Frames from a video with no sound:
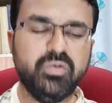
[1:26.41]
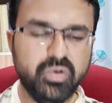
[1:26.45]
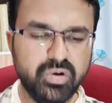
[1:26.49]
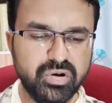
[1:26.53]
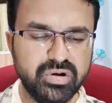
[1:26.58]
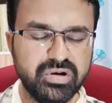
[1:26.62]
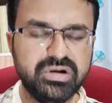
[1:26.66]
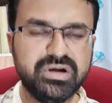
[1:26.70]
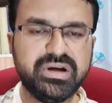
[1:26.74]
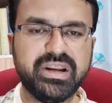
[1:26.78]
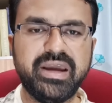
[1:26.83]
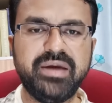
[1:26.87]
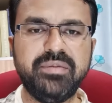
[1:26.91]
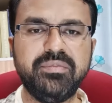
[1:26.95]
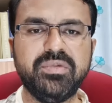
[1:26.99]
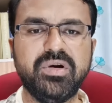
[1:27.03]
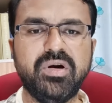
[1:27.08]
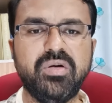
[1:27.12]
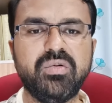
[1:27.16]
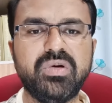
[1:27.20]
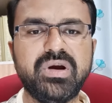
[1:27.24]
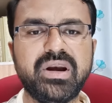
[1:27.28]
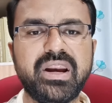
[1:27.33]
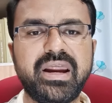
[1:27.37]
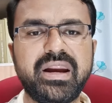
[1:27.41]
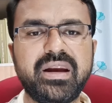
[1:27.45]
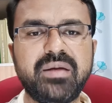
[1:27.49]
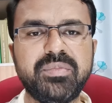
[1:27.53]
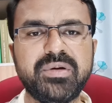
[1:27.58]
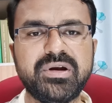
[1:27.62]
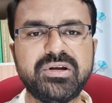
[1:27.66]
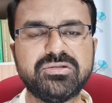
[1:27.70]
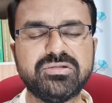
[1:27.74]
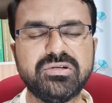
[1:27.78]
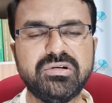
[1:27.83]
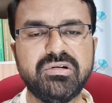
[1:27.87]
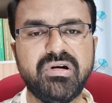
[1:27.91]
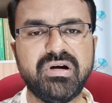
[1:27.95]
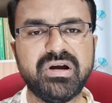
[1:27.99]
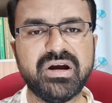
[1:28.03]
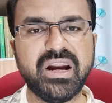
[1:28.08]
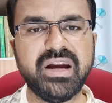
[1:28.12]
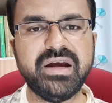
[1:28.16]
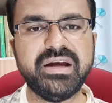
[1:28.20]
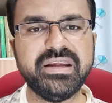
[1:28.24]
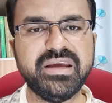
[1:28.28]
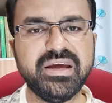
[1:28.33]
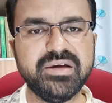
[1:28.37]
ஒரு டைம் உங்களை என்ன பண்ண
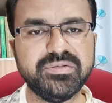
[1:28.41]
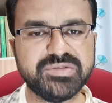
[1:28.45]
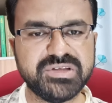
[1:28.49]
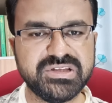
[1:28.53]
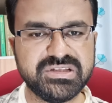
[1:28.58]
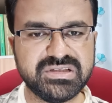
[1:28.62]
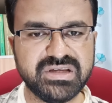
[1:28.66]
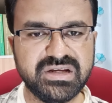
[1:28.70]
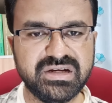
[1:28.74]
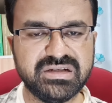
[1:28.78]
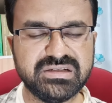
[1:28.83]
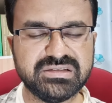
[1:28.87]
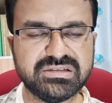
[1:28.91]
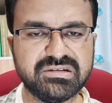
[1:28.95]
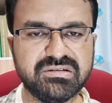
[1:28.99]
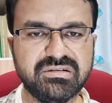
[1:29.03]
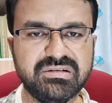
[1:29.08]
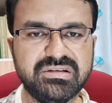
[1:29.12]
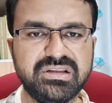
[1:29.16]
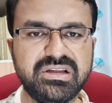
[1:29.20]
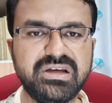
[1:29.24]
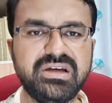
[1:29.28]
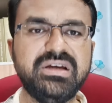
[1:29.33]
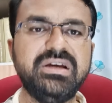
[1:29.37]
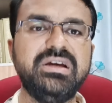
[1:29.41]
சொல்லுவாங்கன்னா டிஎஃப்சி சென்டர்ஸுக்கு வந்து